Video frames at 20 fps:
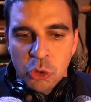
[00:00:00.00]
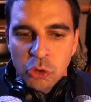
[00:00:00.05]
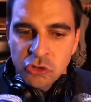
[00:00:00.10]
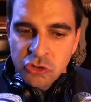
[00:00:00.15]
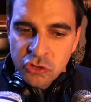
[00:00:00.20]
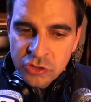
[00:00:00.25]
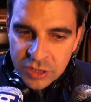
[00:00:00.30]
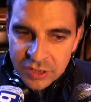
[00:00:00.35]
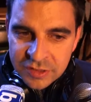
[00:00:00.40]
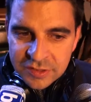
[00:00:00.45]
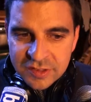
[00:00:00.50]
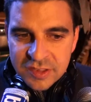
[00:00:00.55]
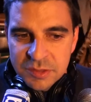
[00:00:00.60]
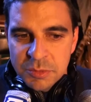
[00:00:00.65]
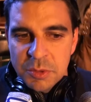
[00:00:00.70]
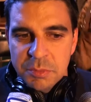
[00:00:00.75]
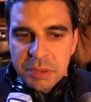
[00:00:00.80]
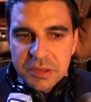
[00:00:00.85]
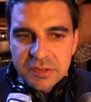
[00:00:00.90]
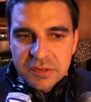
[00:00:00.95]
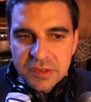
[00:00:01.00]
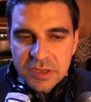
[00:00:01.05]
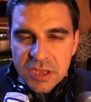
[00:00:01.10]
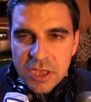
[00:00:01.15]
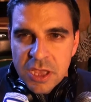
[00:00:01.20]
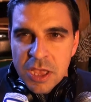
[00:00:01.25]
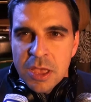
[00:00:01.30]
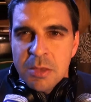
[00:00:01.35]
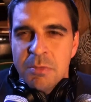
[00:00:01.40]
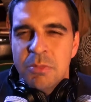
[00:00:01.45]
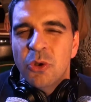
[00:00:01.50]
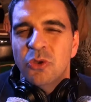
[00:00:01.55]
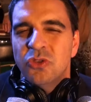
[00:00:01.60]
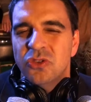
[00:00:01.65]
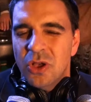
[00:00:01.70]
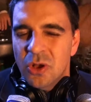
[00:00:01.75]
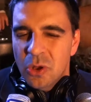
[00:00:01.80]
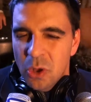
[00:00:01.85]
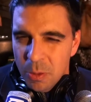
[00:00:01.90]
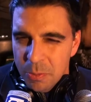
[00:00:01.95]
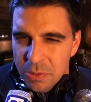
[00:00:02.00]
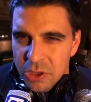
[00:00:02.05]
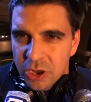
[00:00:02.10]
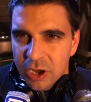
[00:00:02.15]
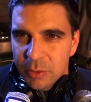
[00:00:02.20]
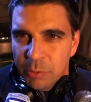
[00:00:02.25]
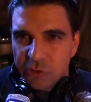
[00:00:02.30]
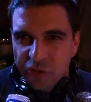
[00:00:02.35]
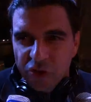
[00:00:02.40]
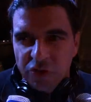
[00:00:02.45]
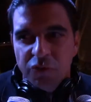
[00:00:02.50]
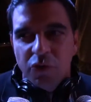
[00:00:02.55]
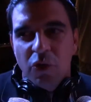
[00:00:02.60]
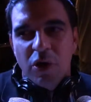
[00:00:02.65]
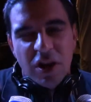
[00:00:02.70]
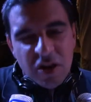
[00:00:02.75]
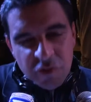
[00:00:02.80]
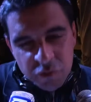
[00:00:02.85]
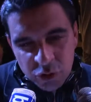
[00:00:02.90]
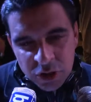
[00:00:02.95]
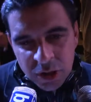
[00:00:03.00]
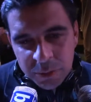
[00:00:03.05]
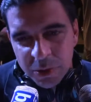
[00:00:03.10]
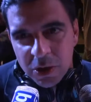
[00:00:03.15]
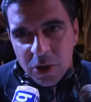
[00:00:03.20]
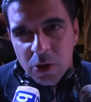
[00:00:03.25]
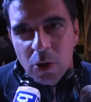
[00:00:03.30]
Donc je dirais que ça s'est bien passé, mais on sera encore meilleur la prochaine fois et la fois d'après